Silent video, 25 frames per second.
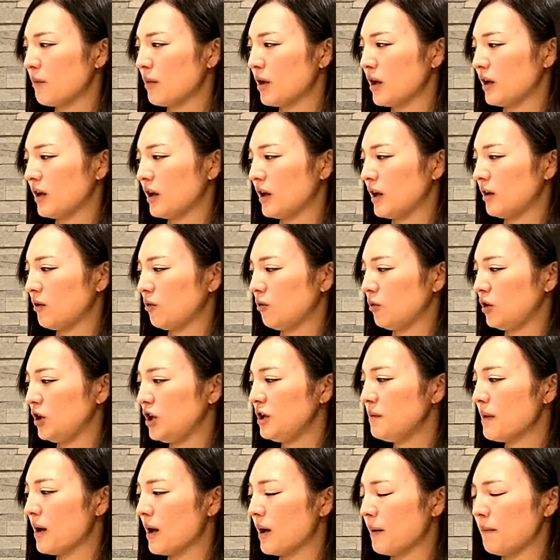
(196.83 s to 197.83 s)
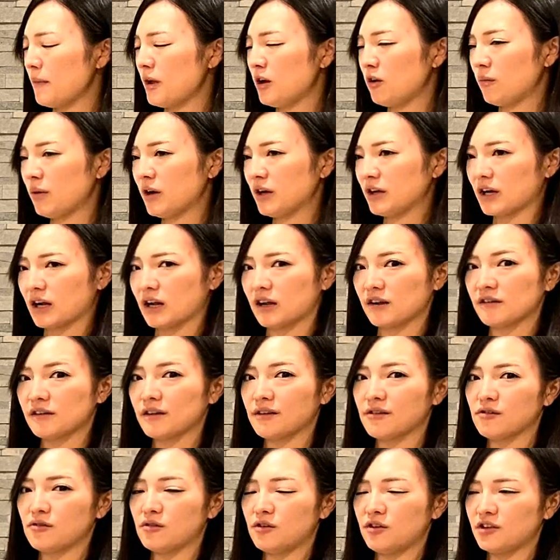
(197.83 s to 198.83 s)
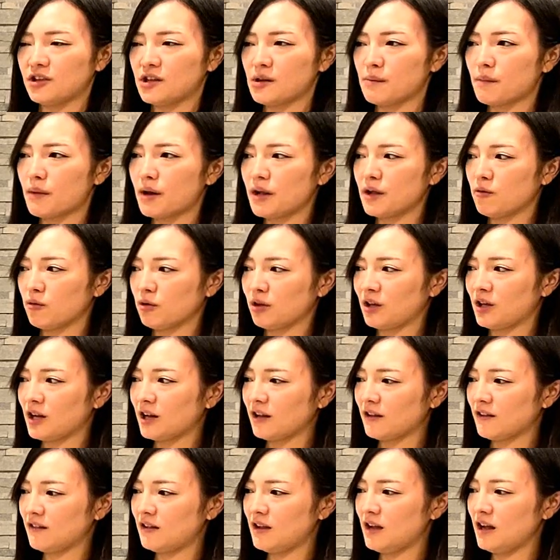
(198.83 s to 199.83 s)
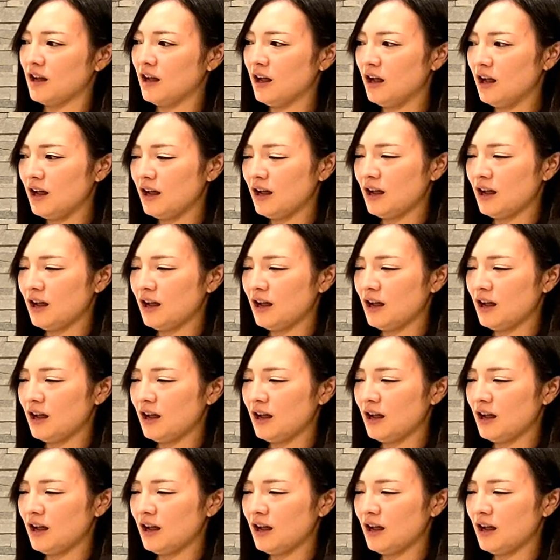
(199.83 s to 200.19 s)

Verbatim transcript: まあ、あの今目の前で発生するせんまんえんを嫌って、